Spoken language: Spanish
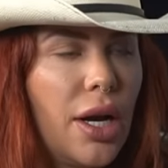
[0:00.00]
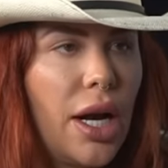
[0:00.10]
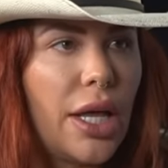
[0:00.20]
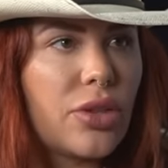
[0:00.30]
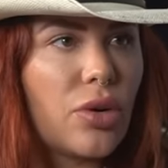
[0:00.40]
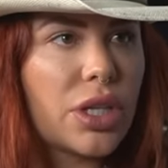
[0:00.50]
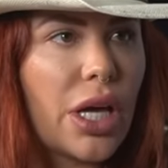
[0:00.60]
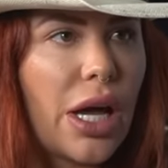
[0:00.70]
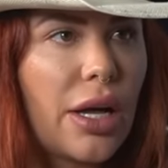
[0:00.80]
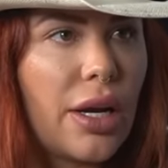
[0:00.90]
la
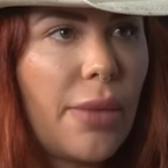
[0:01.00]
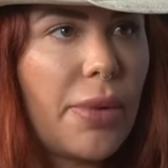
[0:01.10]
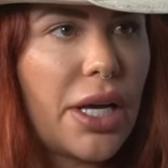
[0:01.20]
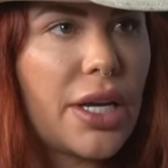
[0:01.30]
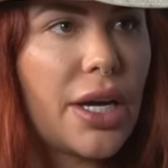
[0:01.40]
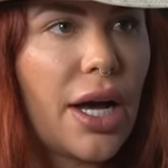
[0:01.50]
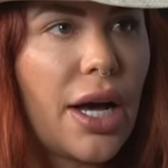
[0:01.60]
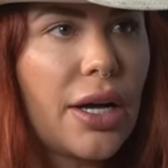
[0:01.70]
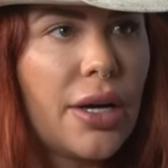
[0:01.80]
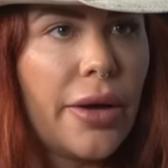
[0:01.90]
torta, la playera.